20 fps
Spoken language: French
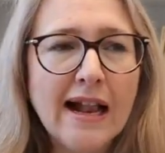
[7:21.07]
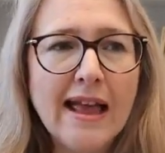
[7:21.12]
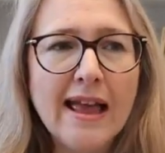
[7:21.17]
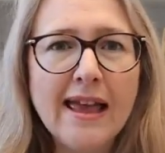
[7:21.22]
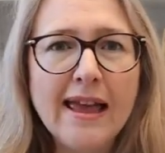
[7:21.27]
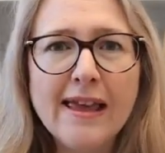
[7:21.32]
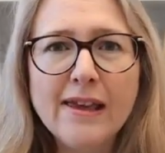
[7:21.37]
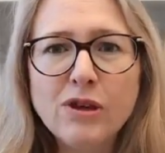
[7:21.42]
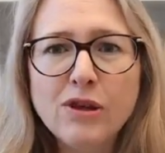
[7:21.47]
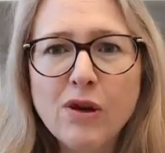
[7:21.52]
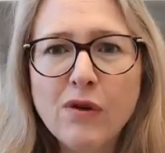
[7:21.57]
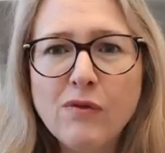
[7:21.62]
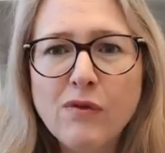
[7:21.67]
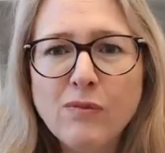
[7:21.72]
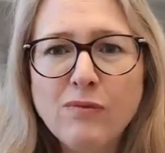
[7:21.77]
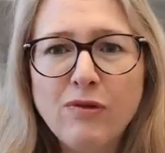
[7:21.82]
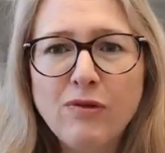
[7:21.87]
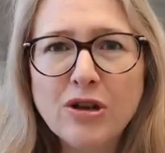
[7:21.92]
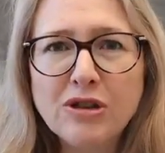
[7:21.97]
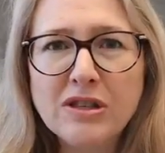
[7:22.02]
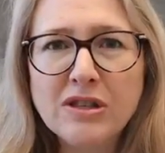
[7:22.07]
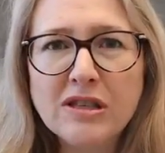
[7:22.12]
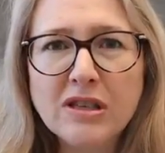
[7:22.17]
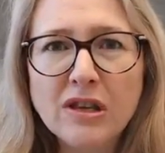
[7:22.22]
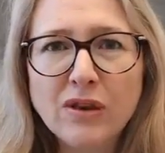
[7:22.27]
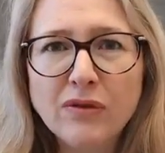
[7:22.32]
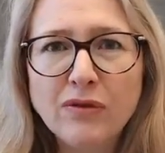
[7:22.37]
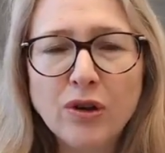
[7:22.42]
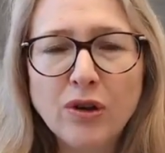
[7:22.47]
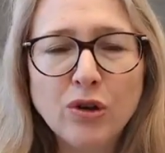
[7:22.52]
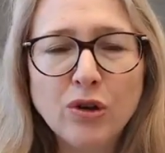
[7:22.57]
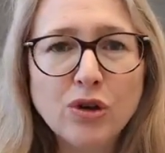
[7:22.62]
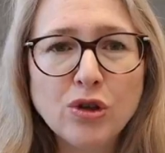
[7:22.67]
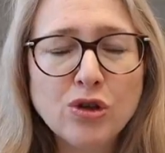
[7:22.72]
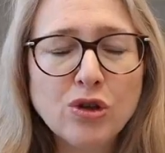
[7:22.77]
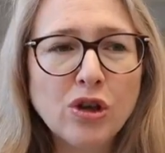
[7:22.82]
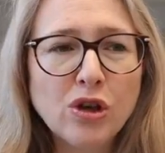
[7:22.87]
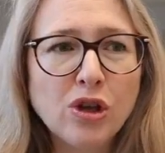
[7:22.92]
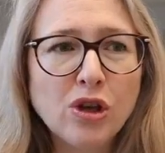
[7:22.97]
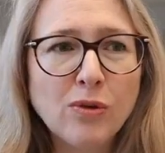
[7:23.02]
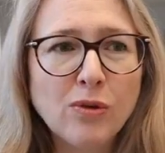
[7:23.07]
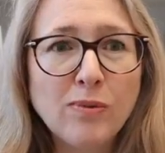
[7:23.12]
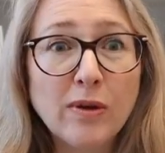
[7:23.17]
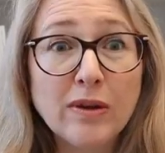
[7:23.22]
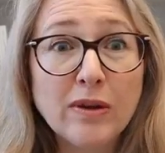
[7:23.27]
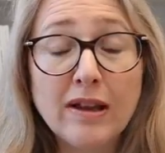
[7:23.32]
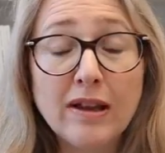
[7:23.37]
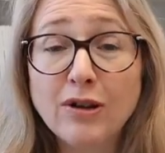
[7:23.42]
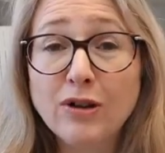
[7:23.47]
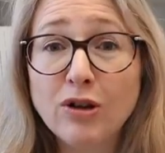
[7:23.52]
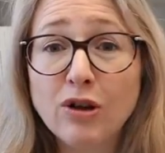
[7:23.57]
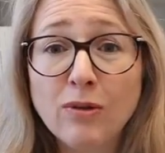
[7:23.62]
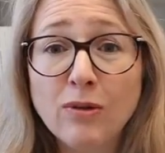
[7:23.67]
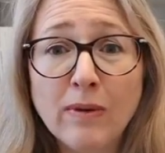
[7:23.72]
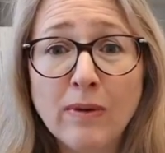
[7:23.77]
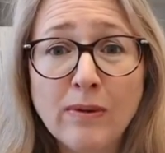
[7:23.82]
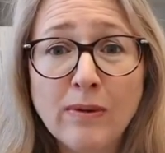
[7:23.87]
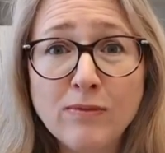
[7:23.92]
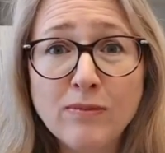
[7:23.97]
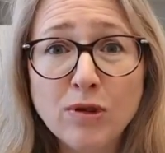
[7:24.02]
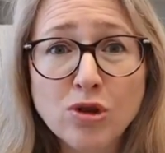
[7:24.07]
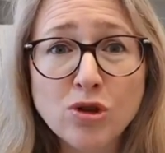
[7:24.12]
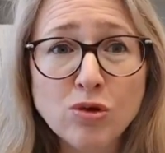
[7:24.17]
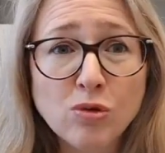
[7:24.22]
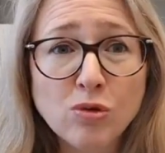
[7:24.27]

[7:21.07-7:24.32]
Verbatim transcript: et qu'on va pouvoir se servir de ça et que peut-être que le même morceau,